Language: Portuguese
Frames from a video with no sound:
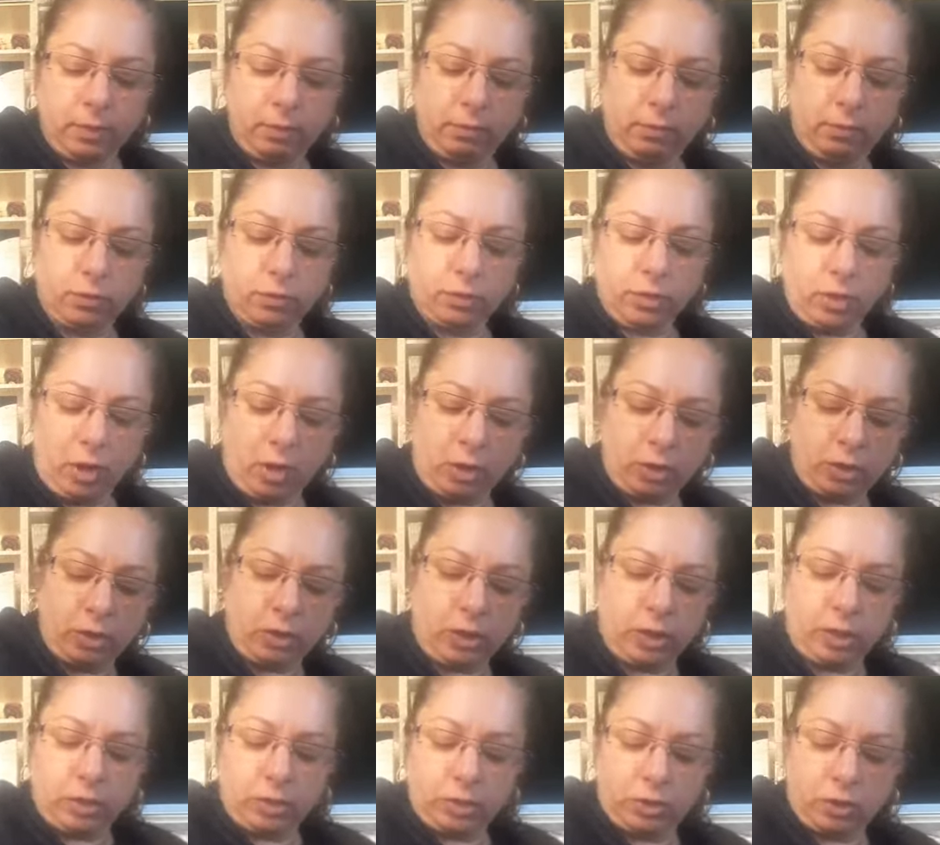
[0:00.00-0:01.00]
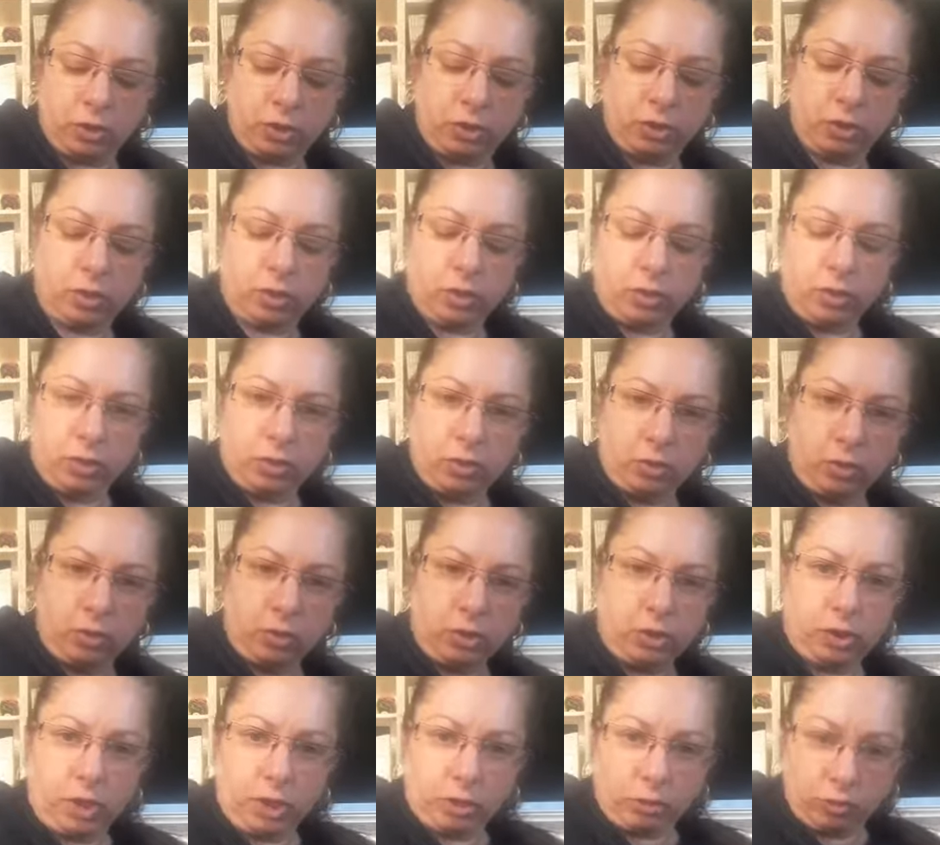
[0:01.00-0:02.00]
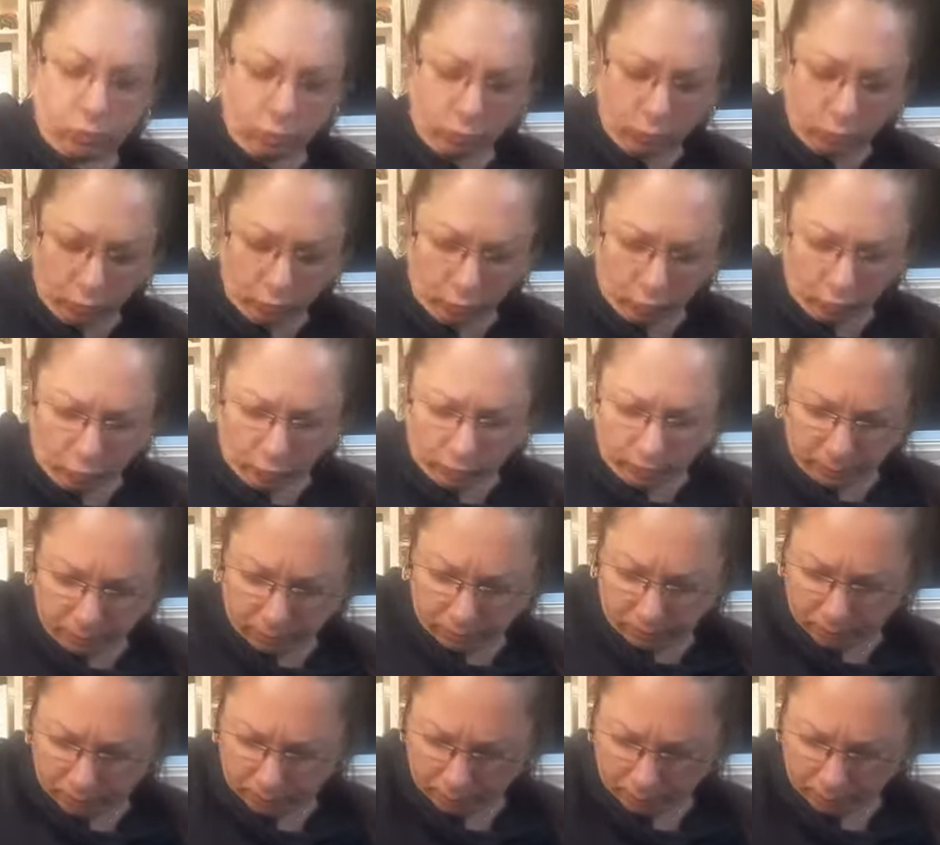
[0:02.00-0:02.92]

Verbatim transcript: E viu só, gente? Já juntou.